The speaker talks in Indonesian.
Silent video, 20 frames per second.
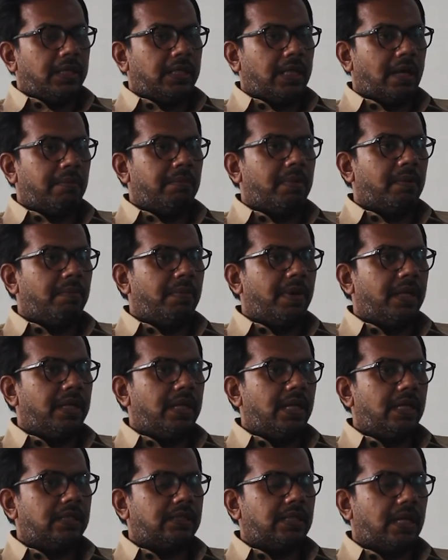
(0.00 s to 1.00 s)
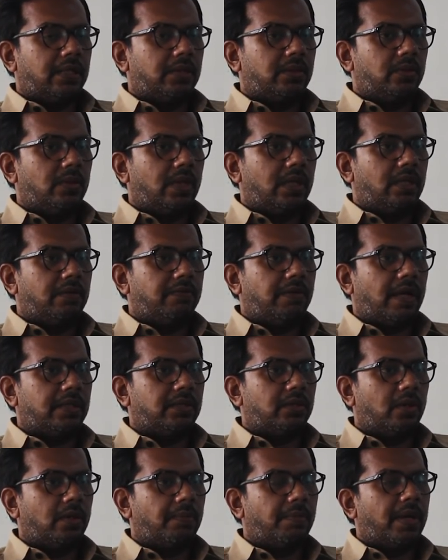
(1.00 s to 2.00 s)
Yang berbeda satu ada
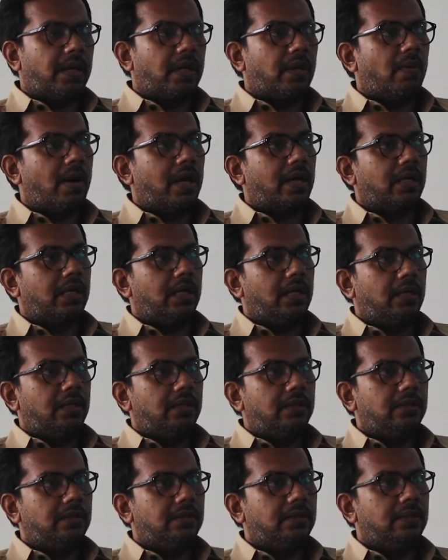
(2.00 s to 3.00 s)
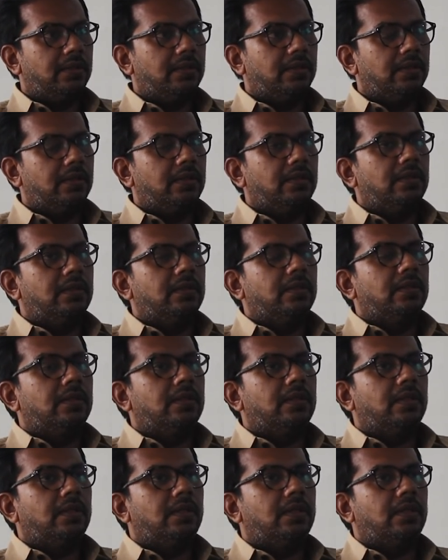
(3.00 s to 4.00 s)
faktor para wakil.
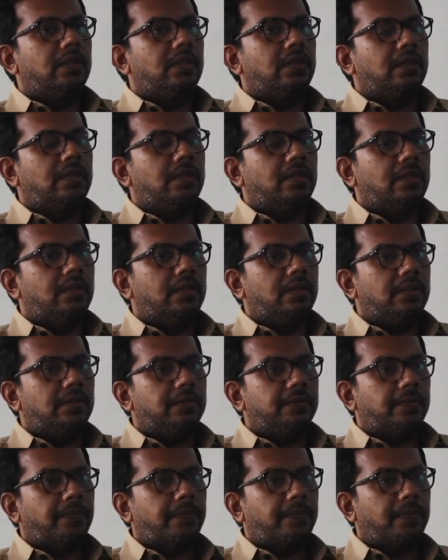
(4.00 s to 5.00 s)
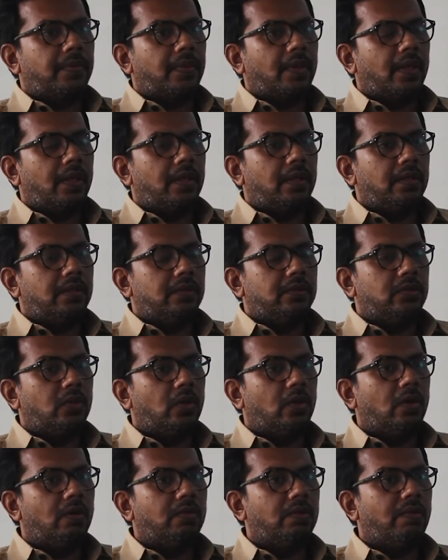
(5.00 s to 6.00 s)
Eh,
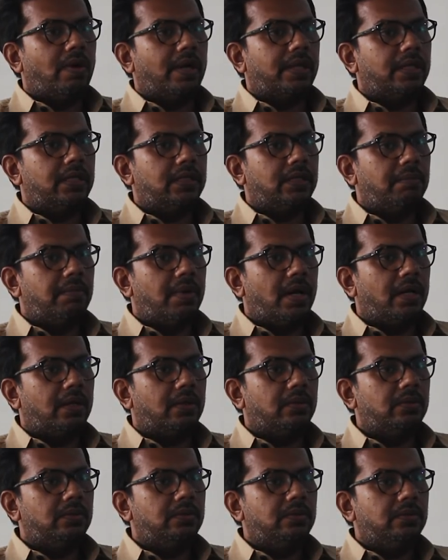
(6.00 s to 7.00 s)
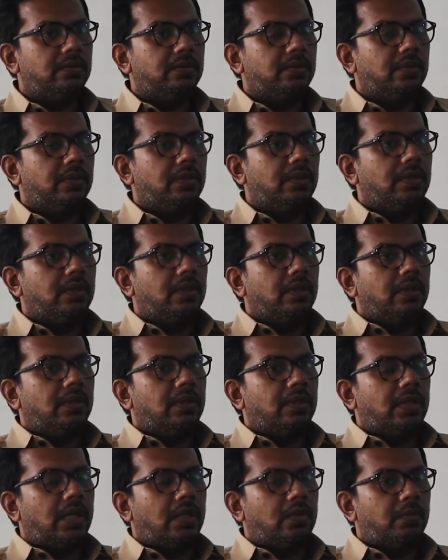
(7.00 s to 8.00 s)
Jokowi wakilnya baru,
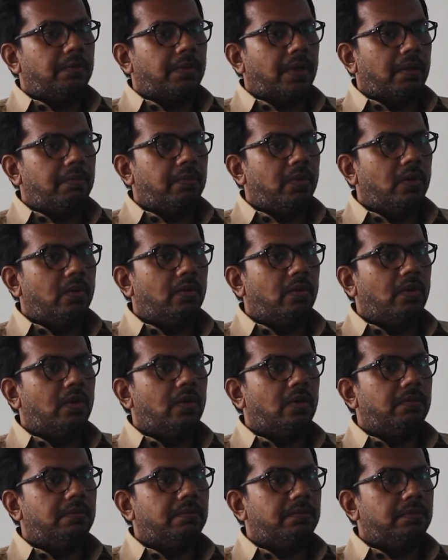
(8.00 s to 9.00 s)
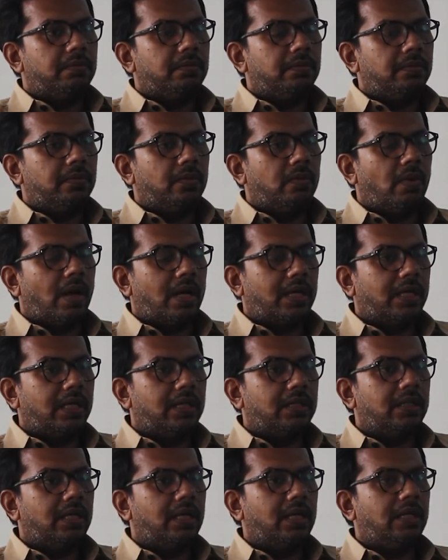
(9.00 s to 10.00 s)
lalu Prabowo
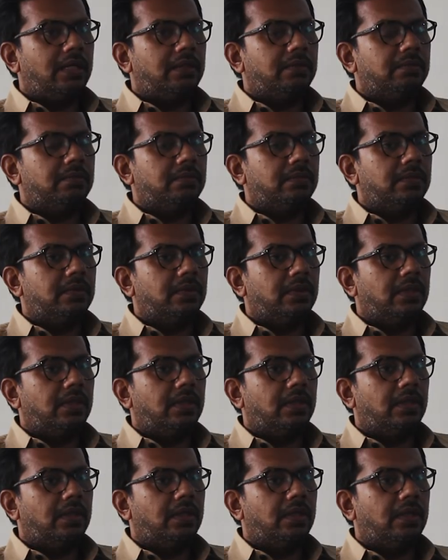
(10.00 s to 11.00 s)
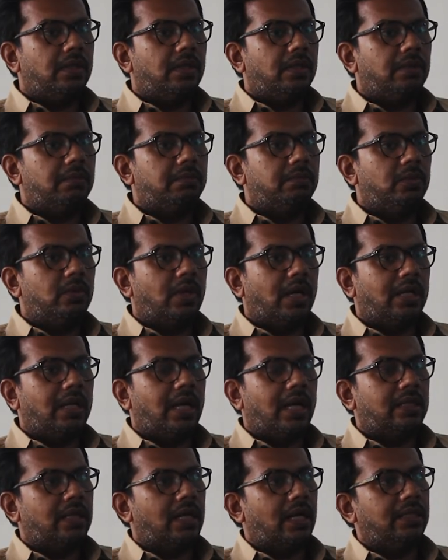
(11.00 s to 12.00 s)
wakilnya eh, bukan
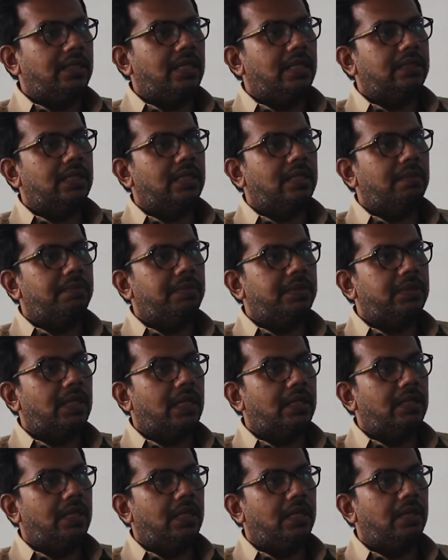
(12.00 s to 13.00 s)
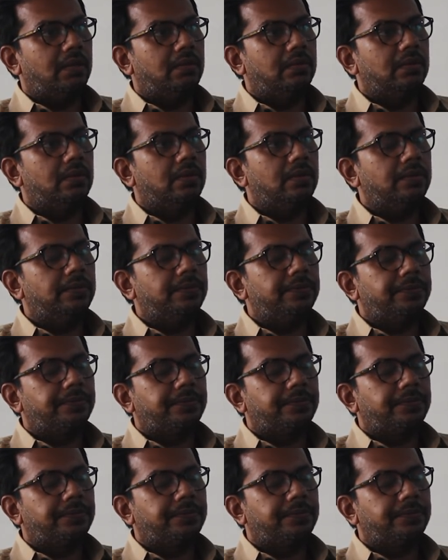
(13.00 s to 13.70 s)
Hatta Rajasa tapi Sandiaga Uno.